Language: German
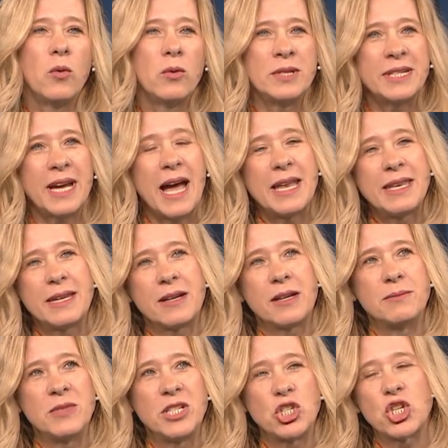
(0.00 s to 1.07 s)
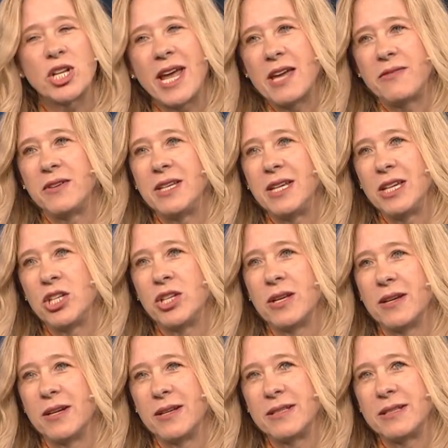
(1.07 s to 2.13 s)
unter anderem die Schleife, die ich,
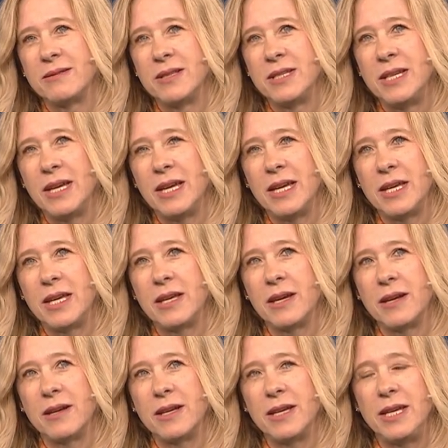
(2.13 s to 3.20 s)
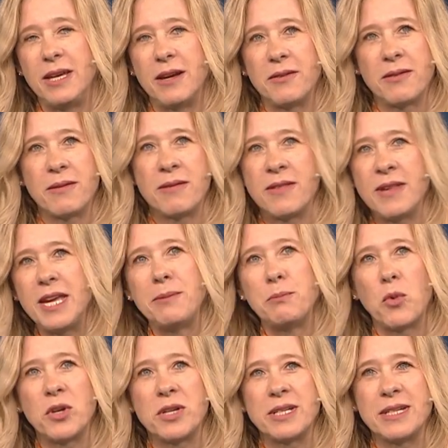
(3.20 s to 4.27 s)
äh, die ich äh, hier ziehen
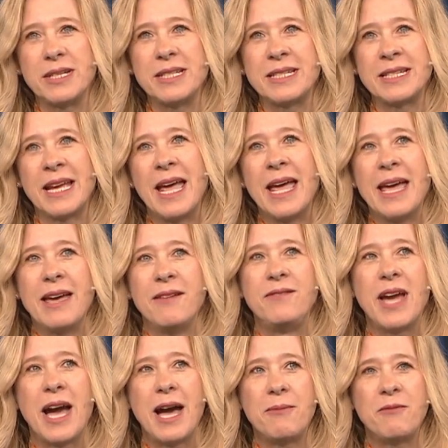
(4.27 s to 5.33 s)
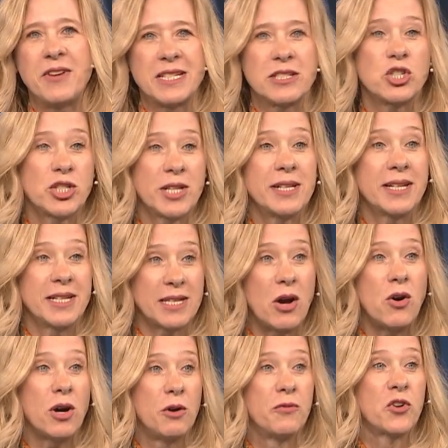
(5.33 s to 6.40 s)
möchte, ist, wir haben festgestellt, dass
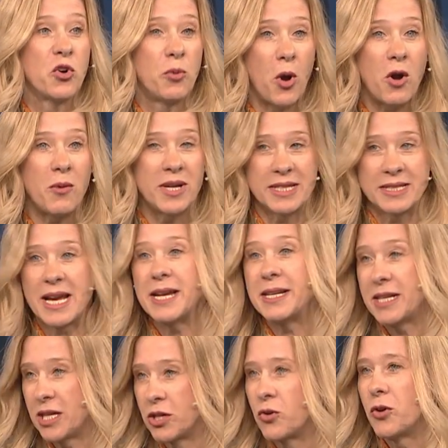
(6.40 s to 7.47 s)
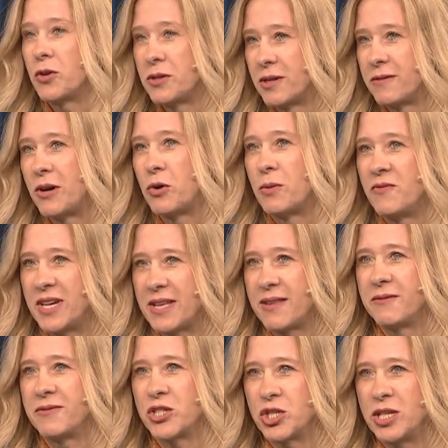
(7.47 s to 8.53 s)
auch auf Quora, das ist einer der Gründe, warum wir jetzt
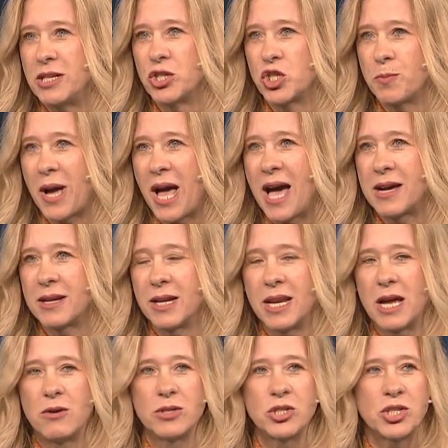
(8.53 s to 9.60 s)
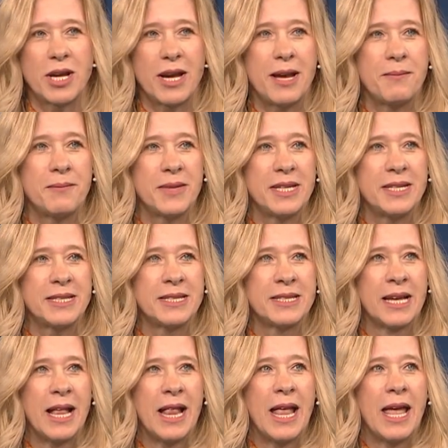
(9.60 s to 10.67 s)
in verschiedene Sprachen gelauncht haben, ist,